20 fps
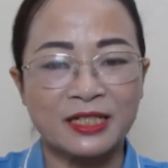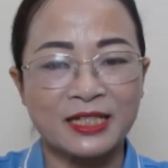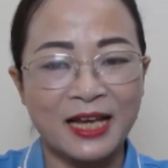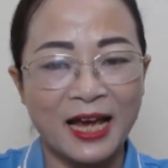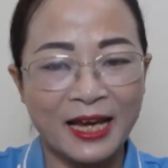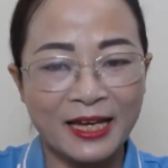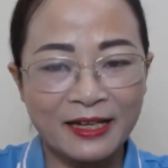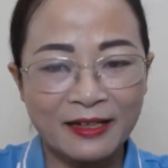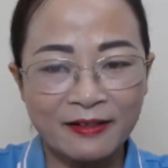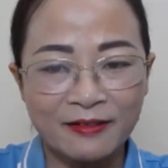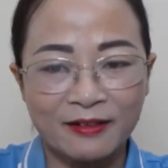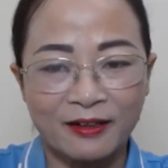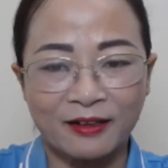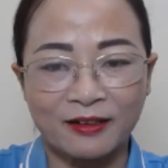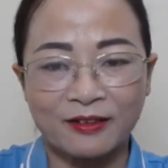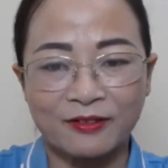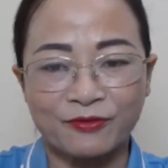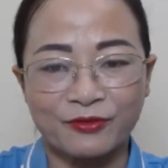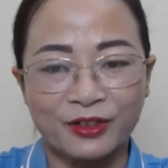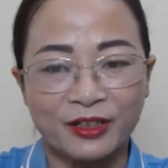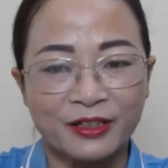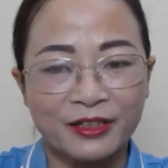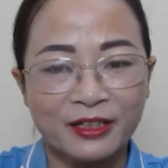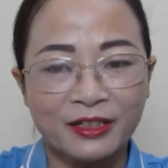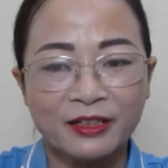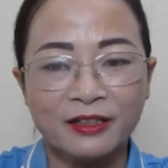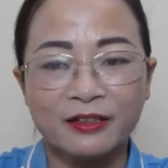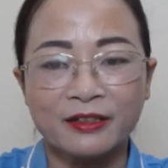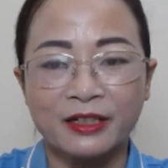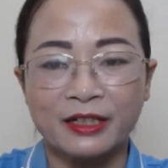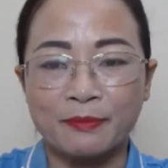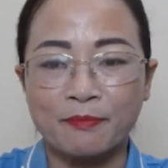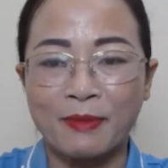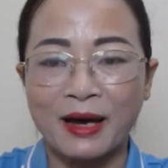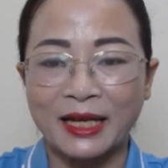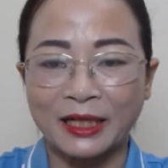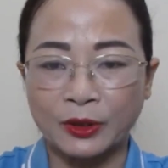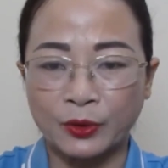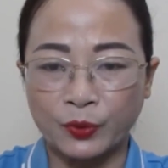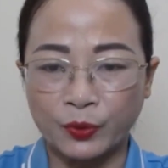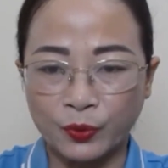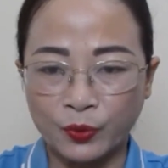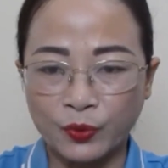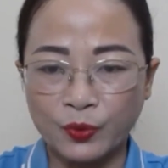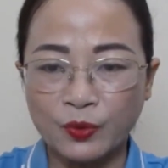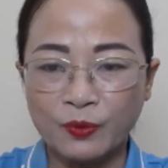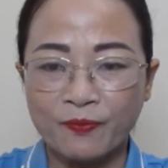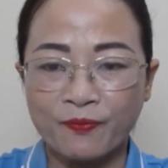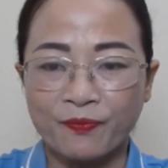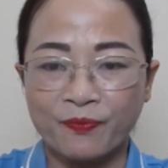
trái ngược với người bạn cũ.